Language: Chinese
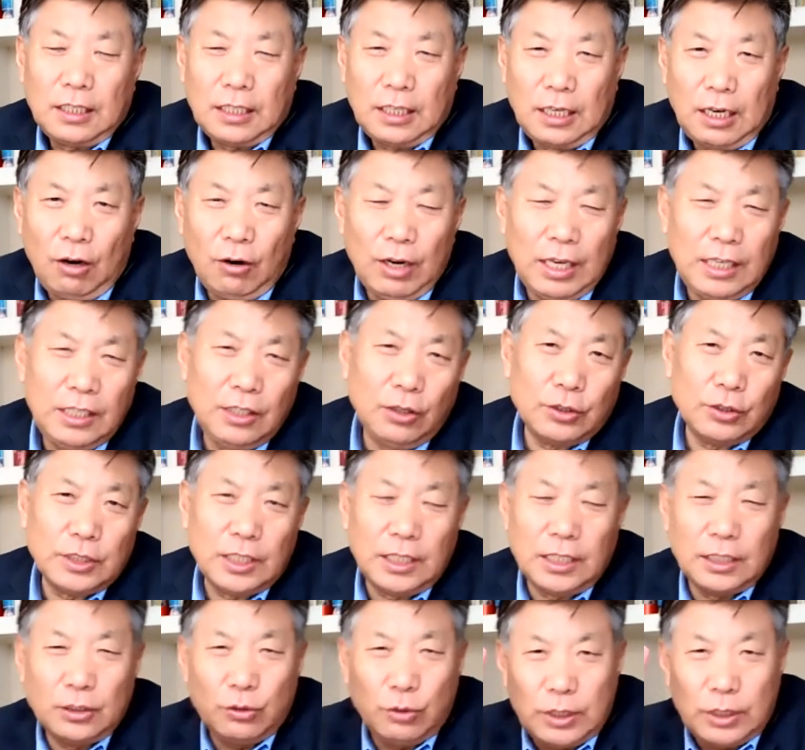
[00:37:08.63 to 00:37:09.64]
后来，有的
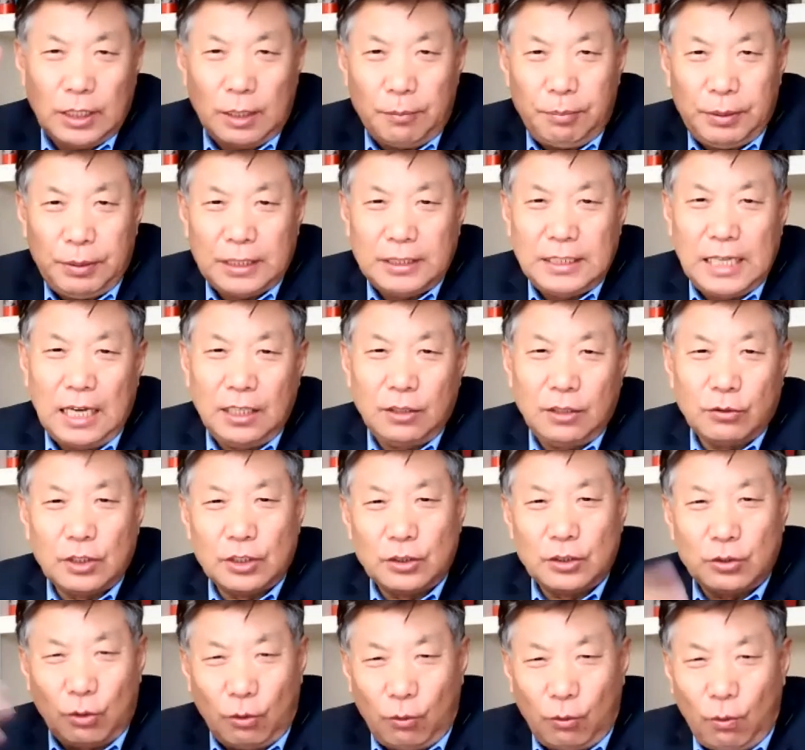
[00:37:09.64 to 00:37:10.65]
人对他评价，有
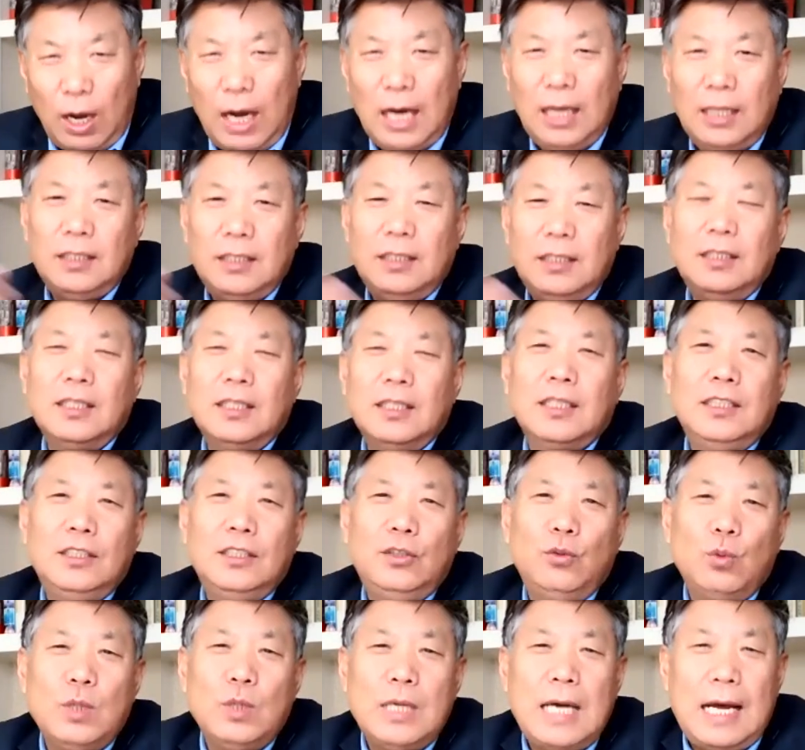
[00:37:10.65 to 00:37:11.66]
的说：“哇，你
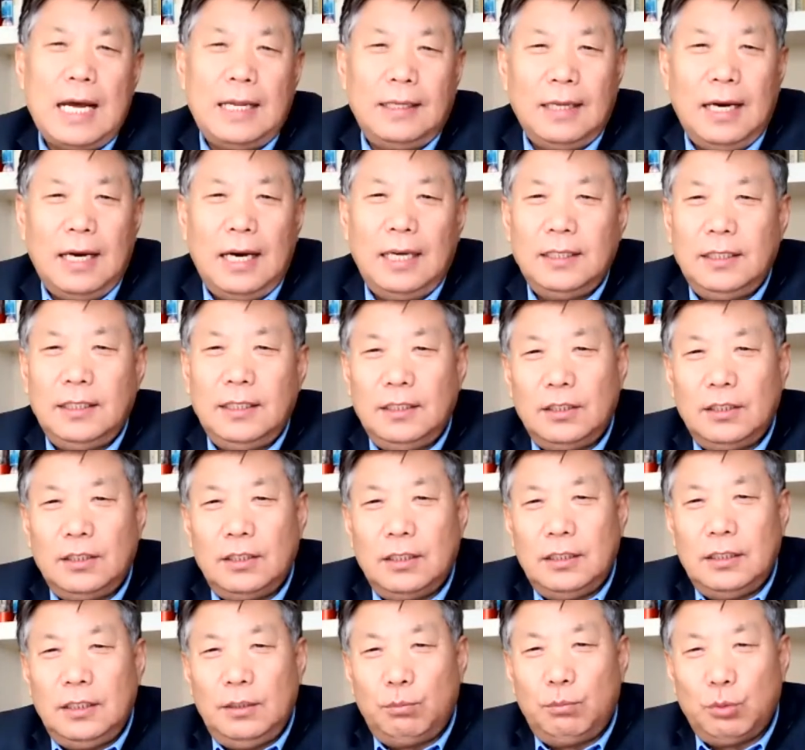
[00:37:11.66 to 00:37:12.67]
很勇敢呐，你
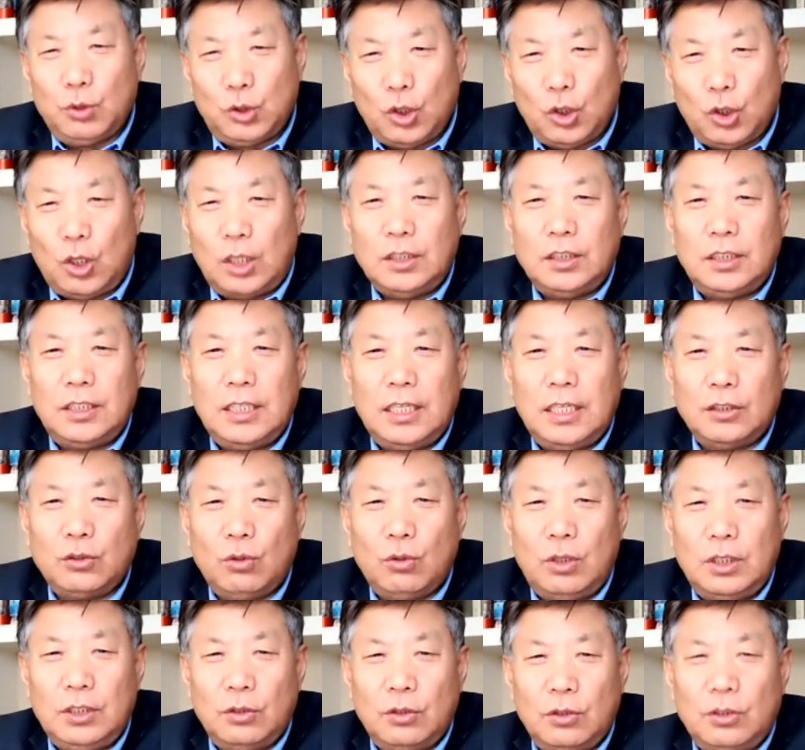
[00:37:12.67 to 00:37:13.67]
你不错，你这样
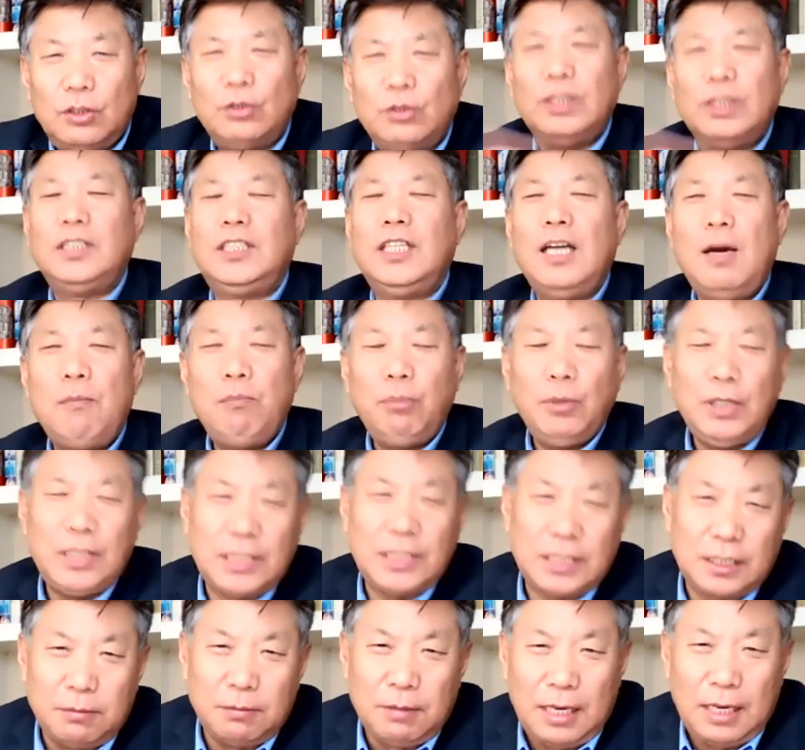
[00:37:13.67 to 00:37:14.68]
做。”有的人说：“你这样不
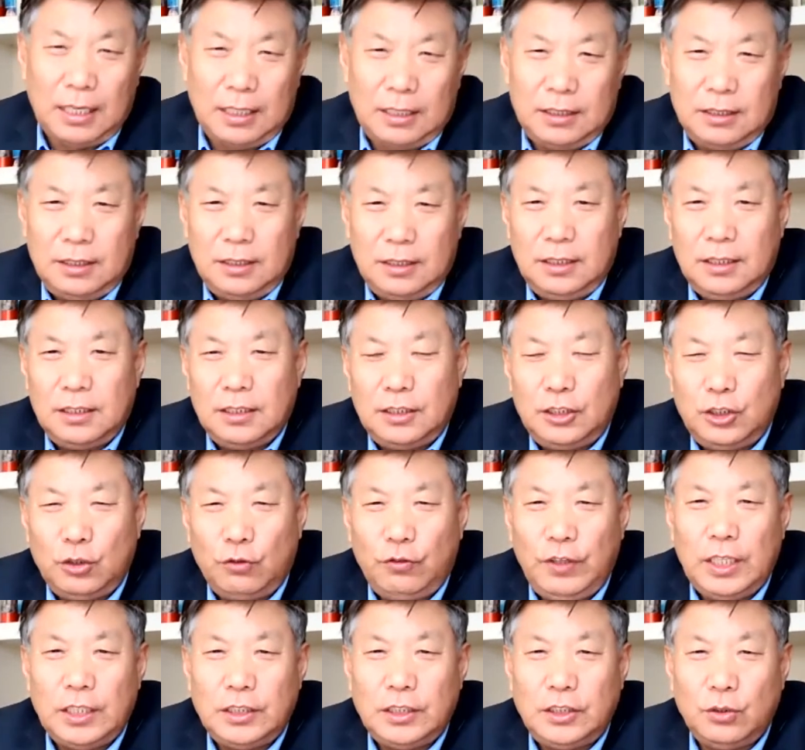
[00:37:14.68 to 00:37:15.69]
值嘛，一个
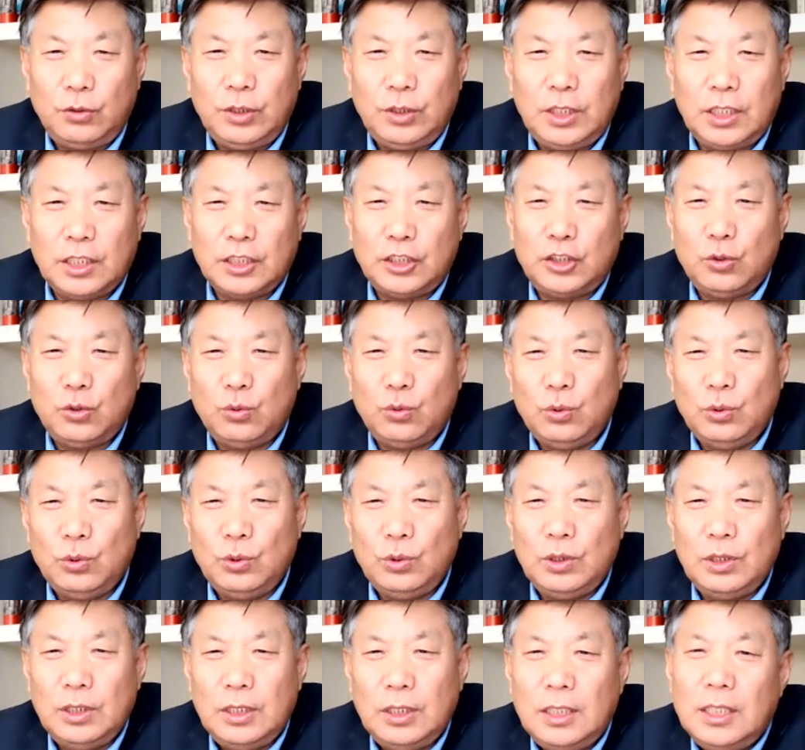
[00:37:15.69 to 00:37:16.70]
就为了救一个
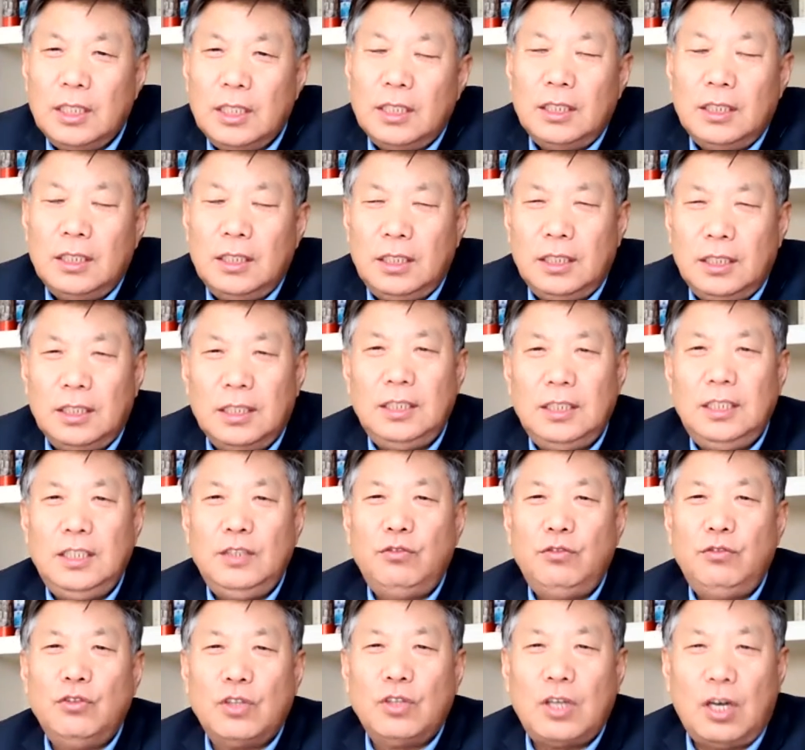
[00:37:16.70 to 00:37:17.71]
猪，你的衣
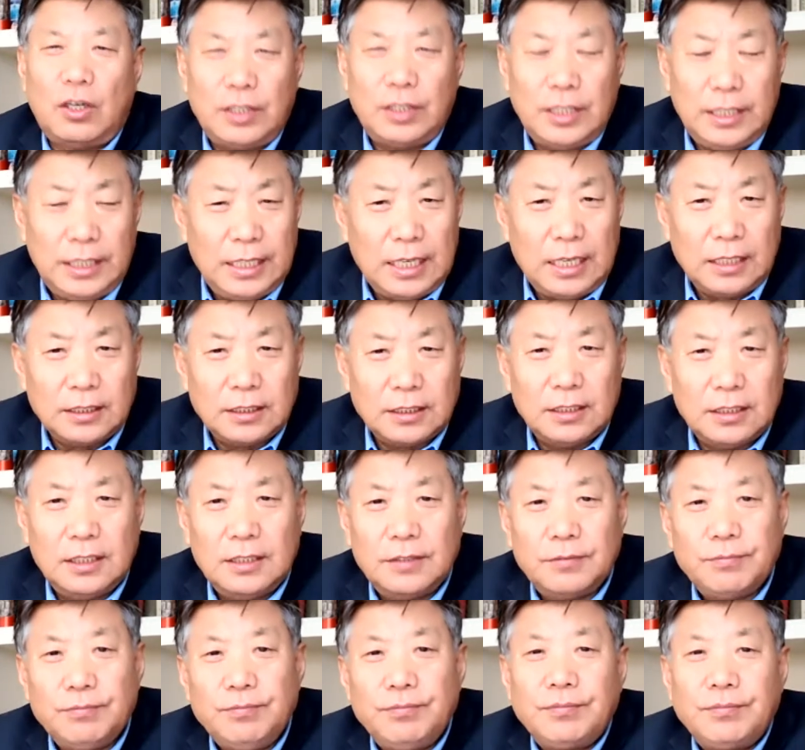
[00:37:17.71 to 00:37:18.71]
服搞成这样
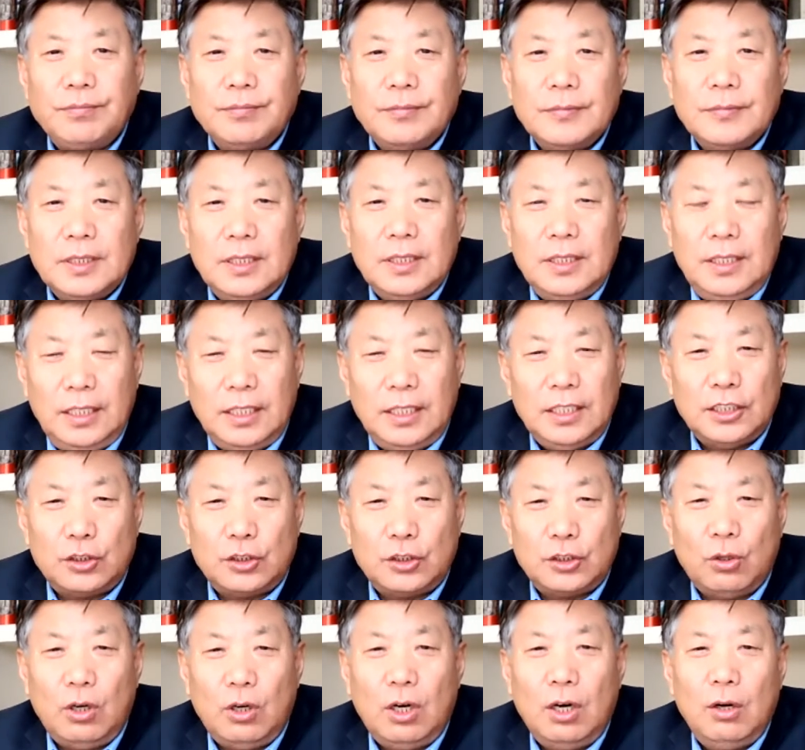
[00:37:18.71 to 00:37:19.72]
子。”林肯
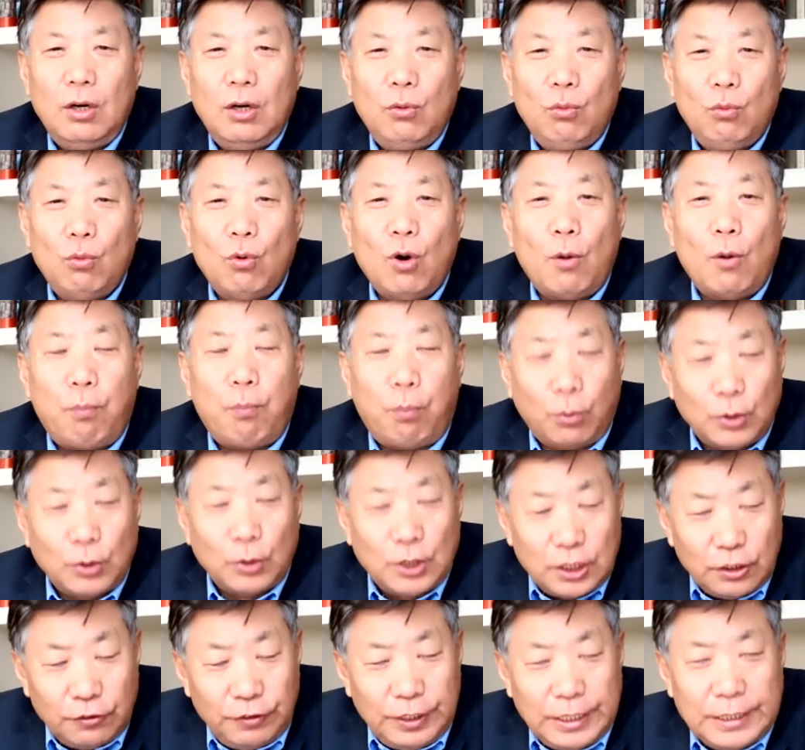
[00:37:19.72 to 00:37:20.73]
说：“我不
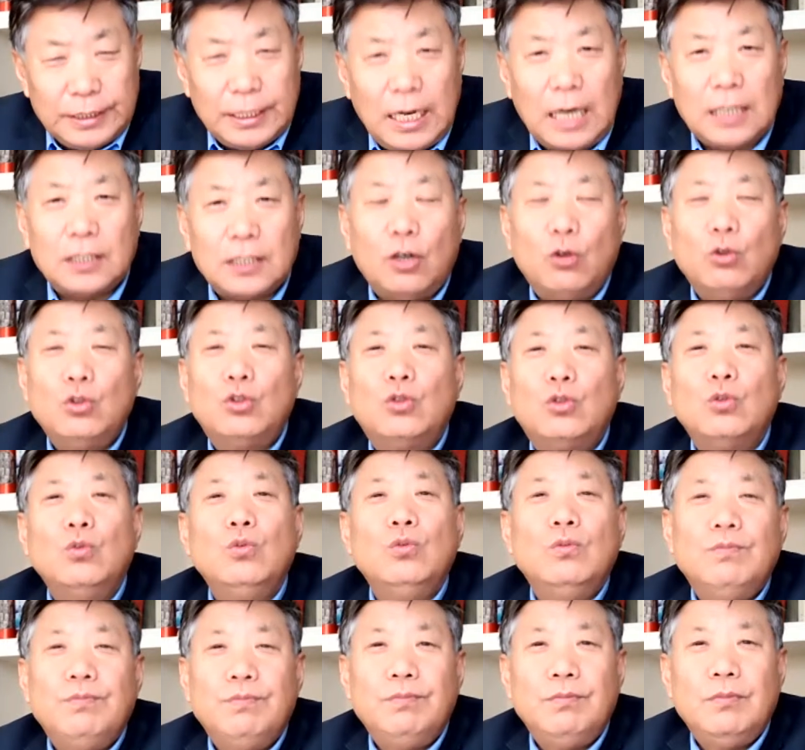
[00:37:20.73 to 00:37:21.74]
是为那头猪，